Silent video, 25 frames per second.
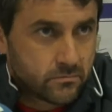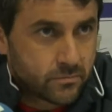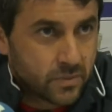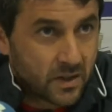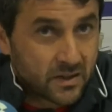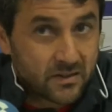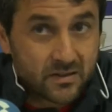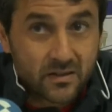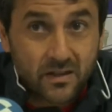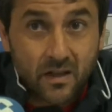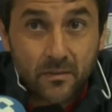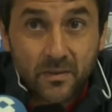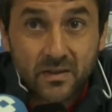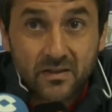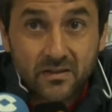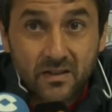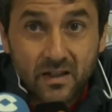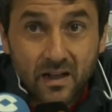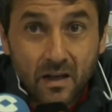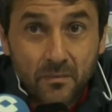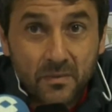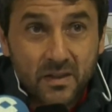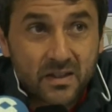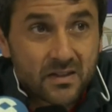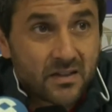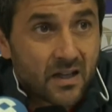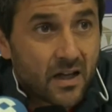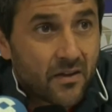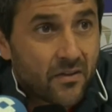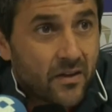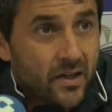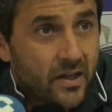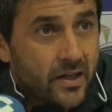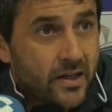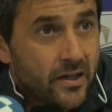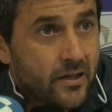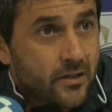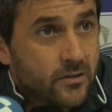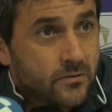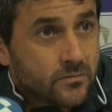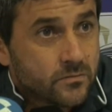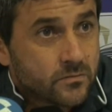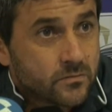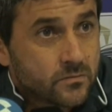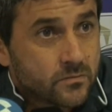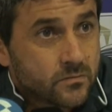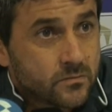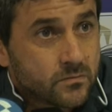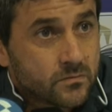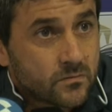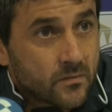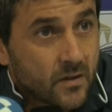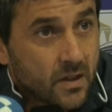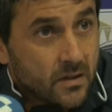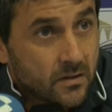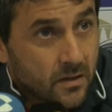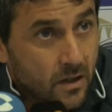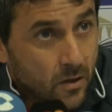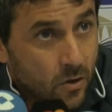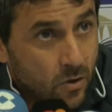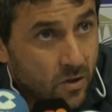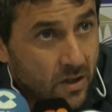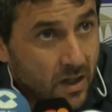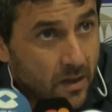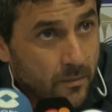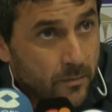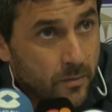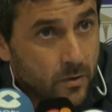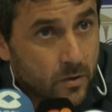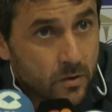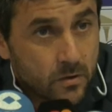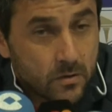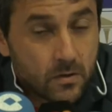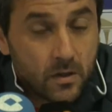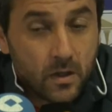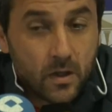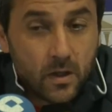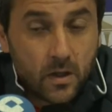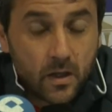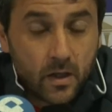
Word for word: prácticamente la mitad de, los campos, ¿no?